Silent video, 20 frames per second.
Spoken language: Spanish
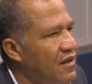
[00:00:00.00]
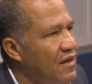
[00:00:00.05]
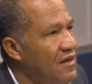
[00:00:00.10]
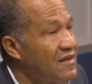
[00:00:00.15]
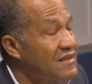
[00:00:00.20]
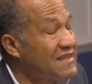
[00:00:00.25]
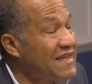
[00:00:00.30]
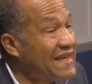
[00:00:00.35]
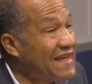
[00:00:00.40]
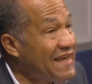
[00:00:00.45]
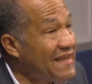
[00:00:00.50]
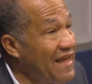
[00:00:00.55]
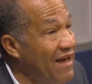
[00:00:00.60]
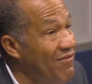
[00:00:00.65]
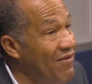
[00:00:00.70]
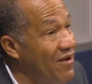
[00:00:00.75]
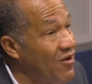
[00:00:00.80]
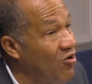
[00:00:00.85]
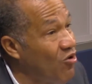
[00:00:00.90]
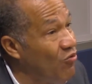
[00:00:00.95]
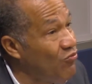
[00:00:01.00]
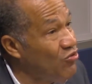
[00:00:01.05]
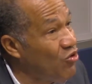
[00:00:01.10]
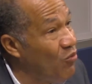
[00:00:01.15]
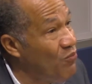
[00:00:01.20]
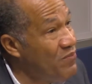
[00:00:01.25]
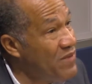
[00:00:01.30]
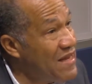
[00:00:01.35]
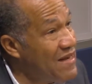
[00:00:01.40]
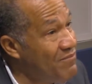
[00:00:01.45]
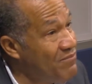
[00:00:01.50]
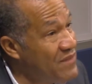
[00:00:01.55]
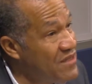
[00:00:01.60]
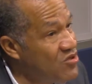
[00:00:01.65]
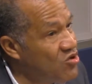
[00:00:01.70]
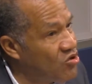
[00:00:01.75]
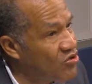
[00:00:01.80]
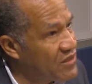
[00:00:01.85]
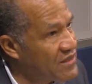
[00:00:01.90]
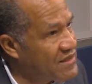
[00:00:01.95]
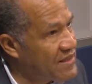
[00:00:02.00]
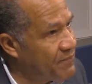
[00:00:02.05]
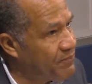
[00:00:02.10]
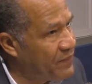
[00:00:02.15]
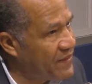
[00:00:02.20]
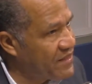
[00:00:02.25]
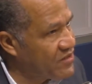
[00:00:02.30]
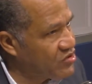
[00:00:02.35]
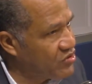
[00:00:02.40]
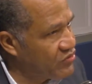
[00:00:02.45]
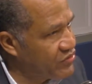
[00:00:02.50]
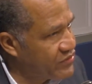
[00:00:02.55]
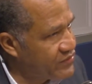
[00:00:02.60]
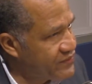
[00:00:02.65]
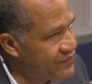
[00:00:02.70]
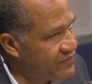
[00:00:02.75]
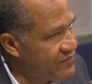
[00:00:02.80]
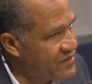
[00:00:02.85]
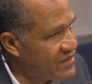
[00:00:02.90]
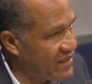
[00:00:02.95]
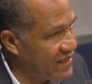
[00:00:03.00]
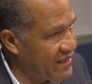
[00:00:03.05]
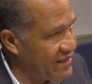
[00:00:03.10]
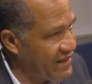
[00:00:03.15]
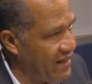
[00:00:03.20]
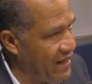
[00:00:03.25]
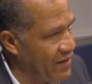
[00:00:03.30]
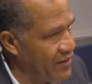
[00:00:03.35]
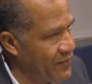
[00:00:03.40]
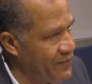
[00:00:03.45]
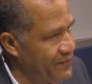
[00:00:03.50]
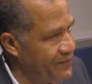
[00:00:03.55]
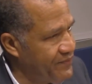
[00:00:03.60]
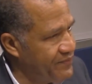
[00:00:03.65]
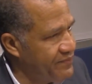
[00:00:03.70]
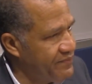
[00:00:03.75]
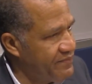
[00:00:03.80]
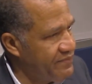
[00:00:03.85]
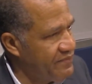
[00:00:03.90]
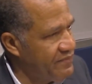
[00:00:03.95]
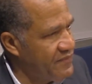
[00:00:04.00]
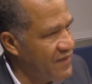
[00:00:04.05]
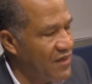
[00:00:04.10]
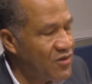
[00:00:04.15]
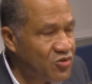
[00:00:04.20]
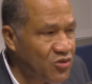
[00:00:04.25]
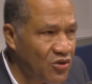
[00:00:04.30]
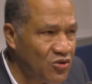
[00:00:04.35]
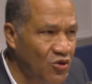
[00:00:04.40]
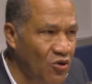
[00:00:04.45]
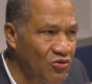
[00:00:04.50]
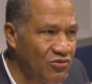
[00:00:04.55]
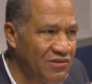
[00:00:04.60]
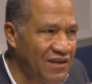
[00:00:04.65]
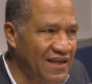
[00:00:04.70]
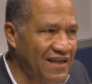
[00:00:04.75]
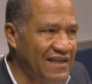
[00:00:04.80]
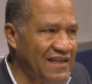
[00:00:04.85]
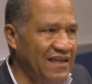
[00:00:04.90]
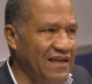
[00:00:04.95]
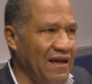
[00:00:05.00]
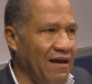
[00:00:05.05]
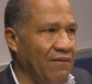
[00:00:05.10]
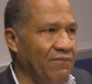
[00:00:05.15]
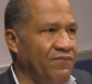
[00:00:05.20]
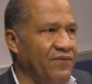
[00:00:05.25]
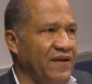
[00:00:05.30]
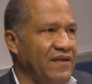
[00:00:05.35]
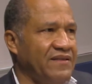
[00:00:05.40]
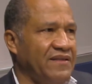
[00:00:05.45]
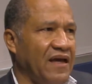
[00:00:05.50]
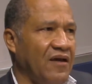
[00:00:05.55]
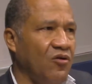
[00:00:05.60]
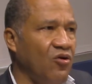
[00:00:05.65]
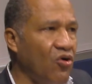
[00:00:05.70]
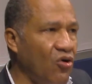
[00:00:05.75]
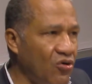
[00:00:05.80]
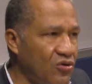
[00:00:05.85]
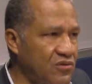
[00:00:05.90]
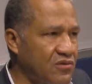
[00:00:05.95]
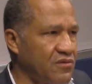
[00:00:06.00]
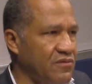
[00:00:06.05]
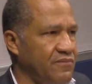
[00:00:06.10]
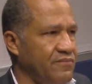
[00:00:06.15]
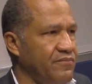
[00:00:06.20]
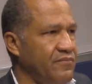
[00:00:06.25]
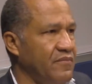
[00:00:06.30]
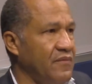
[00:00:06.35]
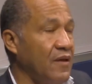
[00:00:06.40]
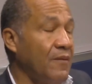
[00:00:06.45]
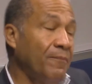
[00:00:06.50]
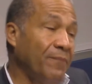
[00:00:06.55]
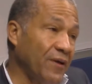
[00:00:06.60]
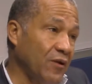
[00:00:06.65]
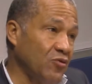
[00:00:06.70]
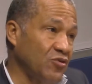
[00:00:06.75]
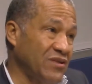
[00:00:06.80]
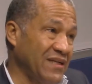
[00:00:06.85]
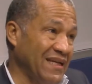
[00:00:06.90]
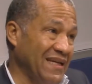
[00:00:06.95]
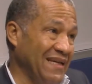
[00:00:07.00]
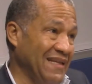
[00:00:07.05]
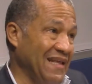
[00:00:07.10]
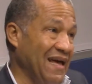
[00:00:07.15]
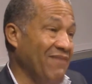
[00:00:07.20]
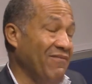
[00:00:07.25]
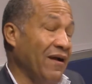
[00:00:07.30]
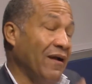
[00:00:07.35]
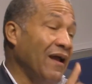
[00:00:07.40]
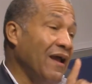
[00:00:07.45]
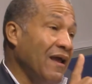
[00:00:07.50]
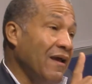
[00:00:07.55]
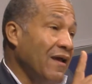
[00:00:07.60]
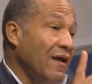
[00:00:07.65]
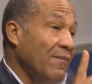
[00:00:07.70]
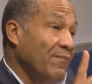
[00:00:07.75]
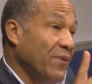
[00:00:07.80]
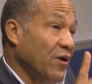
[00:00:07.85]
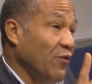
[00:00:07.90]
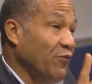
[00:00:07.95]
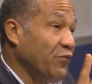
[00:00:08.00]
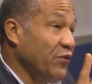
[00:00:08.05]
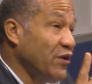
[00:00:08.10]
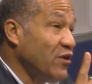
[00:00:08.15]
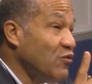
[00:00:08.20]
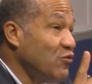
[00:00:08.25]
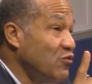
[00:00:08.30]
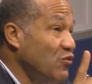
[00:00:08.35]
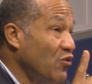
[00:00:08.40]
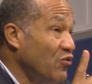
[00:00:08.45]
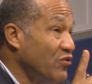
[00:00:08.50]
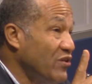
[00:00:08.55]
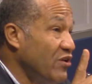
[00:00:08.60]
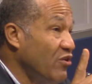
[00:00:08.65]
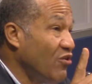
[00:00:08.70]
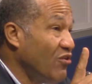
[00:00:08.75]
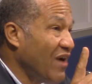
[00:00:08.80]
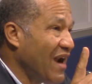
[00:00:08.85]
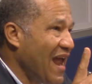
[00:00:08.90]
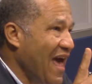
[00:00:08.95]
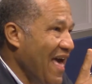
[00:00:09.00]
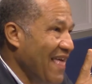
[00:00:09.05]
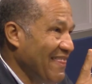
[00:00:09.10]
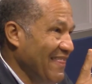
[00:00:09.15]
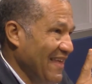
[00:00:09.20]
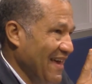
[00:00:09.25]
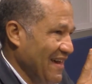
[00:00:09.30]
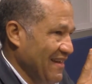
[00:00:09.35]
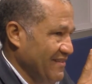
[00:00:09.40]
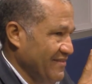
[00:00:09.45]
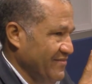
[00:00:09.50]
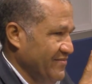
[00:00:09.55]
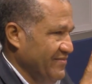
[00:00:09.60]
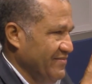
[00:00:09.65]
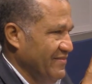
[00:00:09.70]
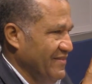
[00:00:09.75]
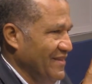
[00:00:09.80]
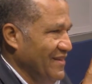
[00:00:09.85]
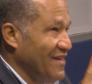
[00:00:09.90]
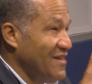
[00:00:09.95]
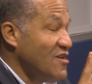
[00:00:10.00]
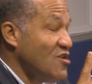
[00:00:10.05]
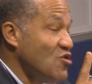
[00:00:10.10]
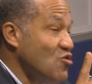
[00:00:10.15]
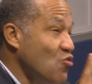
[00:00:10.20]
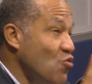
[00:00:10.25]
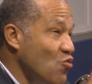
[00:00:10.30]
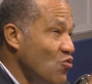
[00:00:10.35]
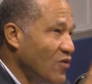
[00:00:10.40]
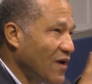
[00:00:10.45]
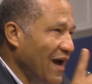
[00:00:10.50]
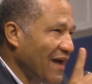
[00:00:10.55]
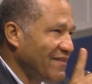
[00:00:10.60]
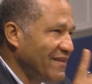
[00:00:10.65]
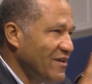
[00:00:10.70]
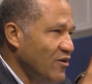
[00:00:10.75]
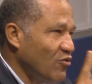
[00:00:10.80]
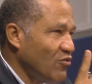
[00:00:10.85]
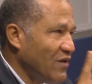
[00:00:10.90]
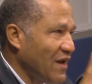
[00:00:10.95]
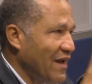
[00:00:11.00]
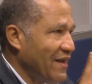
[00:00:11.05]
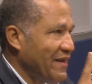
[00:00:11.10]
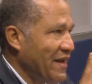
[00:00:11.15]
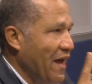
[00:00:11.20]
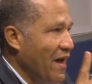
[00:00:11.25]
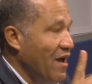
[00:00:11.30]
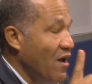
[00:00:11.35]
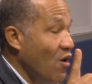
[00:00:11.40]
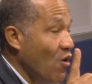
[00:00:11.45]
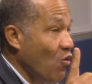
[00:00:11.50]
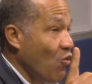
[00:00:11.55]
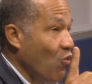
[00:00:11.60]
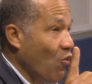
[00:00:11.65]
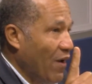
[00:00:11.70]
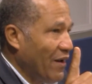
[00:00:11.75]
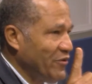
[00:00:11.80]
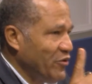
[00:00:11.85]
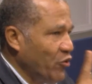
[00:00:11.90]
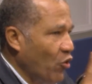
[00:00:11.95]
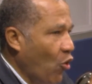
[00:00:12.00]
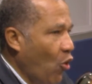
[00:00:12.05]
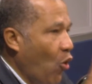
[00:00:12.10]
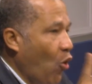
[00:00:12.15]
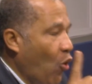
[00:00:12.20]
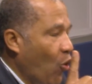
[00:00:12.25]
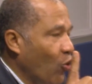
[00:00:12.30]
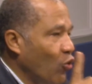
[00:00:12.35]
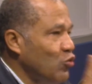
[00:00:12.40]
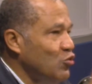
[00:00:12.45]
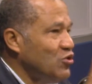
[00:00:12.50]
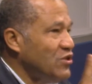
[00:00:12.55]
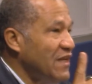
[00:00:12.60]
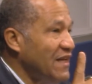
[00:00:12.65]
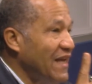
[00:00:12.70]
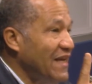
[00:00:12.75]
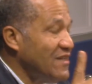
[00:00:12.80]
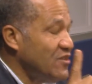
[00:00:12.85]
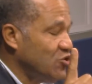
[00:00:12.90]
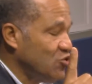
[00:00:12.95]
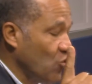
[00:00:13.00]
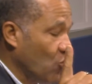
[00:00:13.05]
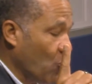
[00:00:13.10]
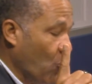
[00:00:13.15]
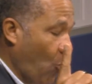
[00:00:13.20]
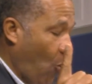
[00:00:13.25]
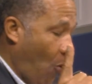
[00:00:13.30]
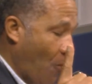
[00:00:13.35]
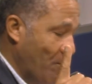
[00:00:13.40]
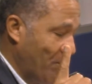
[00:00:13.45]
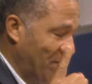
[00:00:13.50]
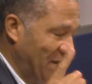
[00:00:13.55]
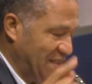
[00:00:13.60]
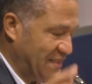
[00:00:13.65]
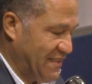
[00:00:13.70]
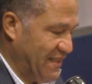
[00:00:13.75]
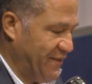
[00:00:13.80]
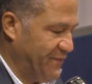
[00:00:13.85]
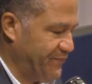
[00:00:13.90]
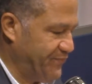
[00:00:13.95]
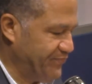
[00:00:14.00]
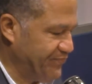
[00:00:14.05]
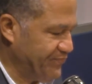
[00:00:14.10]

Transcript: Se quedaban con 2 mil millones de pesos, se quedaron. Eso es tontería frente a lo otro, pero se quedaban pero Finjo no dijo nada. Nunca dijo nada. Guardó un silencio cómplice.